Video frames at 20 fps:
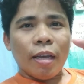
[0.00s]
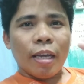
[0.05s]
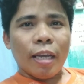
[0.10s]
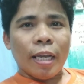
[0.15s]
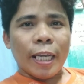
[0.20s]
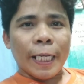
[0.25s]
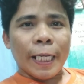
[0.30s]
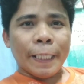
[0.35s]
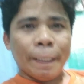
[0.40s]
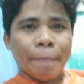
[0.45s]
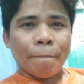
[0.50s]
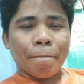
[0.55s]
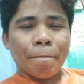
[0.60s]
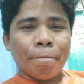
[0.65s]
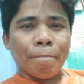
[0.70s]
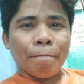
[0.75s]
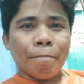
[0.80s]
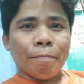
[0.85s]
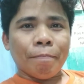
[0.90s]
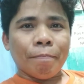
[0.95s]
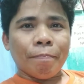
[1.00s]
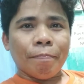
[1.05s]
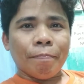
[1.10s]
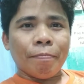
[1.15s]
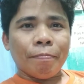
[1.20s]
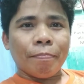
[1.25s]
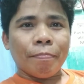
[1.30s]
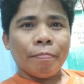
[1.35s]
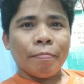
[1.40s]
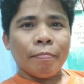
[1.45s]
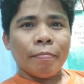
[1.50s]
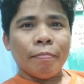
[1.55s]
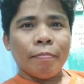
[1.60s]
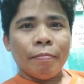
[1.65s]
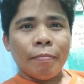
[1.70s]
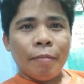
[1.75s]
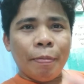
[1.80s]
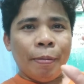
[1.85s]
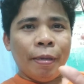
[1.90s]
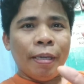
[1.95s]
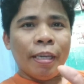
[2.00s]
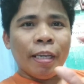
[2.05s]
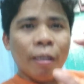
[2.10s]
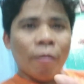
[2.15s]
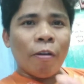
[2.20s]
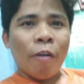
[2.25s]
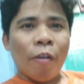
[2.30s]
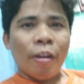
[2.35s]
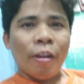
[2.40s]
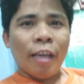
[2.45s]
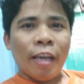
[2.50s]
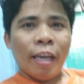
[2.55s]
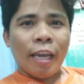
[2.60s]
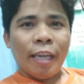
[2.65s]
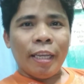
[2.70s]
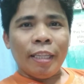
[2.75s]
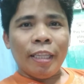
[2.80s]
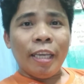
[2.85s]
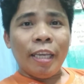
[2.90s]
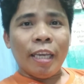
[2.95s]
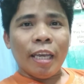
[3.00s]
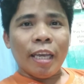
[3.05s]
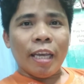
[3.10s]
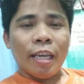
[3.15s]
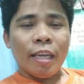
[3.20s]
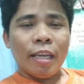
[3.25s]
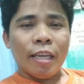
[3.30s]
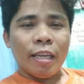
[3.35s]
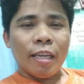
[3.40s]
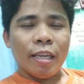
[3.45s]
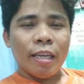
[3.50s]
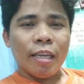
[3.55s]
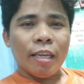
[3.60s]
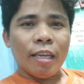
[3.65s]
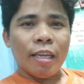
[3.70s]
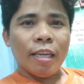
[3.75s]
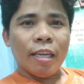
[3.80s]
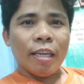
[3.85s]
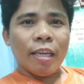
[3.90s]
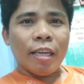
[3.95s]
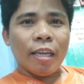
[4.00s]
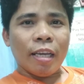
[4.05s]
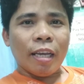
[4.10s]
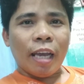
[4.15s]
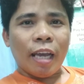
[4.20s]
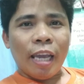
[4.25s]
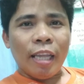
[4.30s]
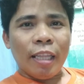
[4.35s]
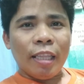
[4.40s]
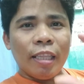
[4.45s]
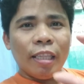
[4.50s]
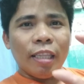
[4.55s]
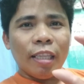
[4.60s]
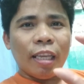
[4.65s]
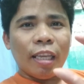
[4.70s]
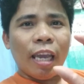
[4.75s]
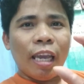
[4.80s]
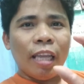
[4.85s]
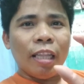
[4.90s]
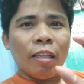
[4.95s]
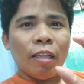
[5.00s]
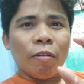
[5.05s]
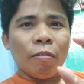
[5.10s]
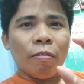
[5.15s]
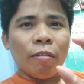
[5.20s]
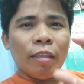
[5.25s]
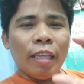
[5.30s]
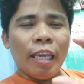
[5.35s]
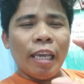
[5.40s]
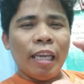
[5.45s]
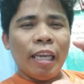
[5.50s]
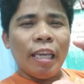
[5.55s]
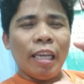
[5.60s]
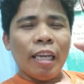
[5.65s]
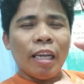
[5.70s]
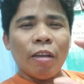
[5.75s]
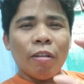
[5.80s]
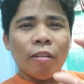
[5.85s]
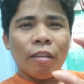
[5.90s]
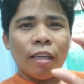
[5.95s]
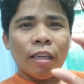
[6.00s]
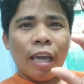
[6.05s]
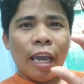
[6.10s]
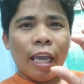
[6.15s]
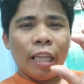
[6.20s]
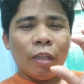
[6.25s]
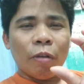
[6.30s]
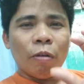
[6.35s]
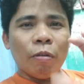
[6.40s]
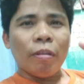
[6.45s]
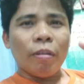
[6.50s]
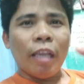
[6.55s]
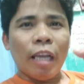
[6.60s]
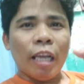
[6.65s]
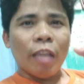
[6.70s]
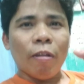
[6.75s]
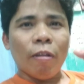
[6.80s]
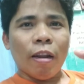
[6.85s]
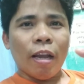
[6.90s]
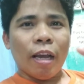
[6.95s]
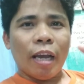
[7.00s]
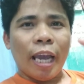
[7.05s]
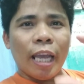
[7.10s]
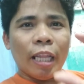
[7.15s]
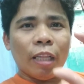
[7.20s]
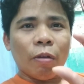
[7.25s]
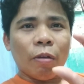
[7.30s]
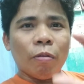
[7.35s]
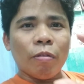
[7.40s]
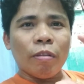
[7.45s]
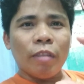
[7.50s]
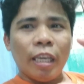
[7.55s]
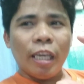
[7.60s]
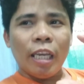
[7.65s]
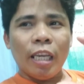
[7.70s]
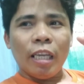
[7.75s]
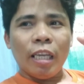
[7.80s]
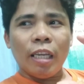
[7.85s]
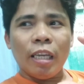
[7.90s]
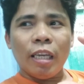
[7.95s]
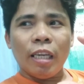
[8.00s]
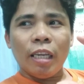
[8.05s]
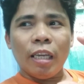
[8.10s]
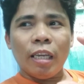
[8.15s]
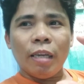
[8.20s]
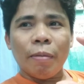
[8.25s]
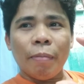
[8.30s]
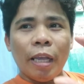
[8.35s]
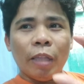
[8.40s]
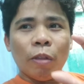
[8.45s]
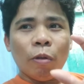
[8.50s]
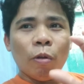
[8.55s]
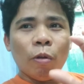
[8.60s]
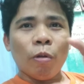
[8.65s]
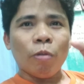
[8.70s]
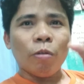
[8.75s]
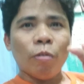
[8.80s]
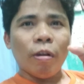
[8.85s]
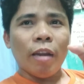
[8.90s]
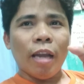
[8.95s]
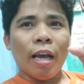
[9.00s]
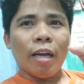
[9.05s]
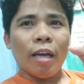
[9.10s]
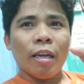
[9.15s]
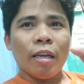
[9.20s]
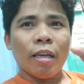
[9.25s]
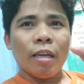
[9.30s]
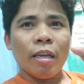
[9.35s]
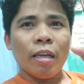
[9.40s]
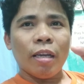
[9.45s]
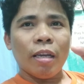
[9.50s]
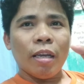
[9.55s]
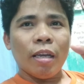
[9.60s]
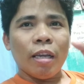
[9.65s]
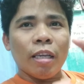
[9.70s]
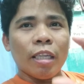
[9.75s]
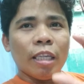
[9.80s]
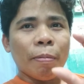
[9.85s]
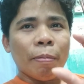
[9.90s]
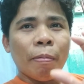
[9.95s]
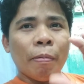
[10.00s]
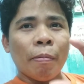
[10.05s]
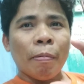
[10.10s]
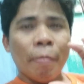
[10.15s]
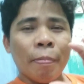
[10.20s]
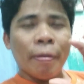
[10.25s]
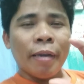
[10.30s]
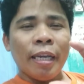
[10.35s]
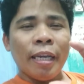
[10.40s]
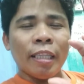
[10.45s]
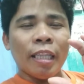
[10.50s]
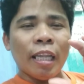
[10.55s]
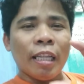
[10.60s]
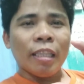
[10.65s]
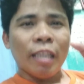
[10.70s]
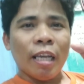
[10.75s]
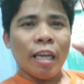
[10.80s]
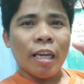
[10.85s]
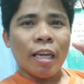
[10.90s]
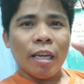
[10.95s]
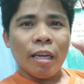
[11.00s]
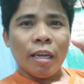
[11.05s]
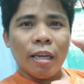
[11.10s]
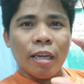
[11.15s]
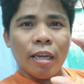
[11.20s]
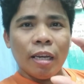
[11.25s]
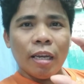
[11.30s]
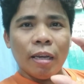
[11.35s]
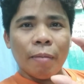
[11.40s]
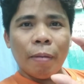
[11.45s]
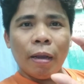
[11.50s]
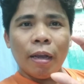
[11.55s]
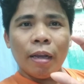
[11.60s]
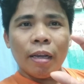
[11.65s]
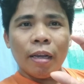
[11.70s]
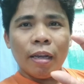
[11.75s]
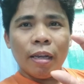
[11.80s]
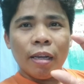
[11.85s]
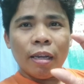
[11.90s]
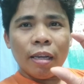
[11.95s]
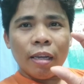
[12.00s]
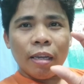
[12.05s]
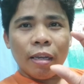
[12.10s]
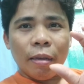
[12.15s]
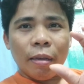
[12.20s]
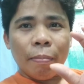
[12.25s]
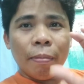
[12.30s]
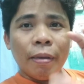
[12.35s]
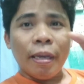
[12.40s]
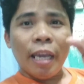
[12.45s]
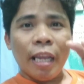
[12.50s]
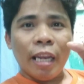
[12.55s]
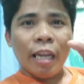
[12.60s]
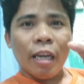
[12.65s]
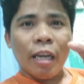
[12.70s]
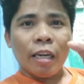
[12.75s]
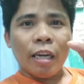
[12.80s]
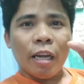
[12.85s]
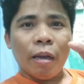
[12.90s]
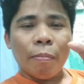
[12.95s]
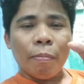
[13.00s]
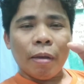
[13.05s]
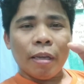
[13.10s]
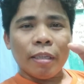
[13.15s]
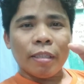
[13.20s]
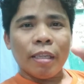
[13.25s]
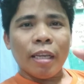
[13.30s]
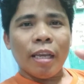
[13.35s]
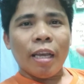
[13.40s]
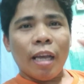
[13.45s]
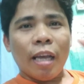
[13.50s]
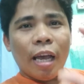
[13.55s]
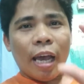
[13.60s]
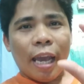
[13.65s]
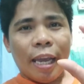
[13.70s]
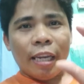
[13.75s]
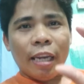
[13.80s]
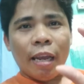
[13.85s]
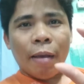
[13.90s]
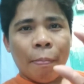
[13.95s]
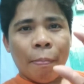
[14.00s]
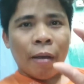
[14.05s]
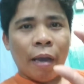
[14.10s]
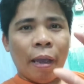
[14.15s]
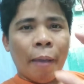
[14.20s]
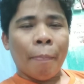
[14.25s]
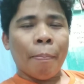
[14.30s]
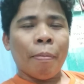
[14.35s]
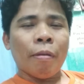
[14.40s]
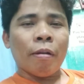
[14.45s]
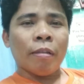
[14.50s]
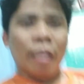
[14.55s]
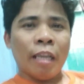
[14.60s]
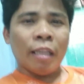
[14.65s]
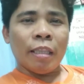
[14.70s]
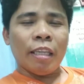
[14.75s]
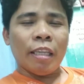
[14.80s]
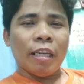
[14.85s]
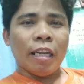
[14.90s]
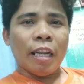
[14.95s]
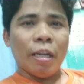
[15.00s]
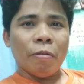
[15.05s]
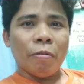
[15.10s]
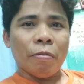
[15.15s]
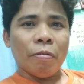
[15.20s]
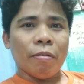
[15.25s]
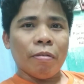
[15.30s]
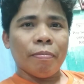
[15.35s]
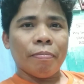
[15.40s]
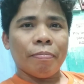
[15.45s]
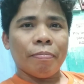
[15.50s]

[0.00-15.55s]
um, bibigyan ko kayo ng idea kahit kahit kunting kahit kunting ano lang, kahit kunting maitulong nyo lang sa pamamagitan ng pagbigay lang ng mask ay napaka-importante na nun.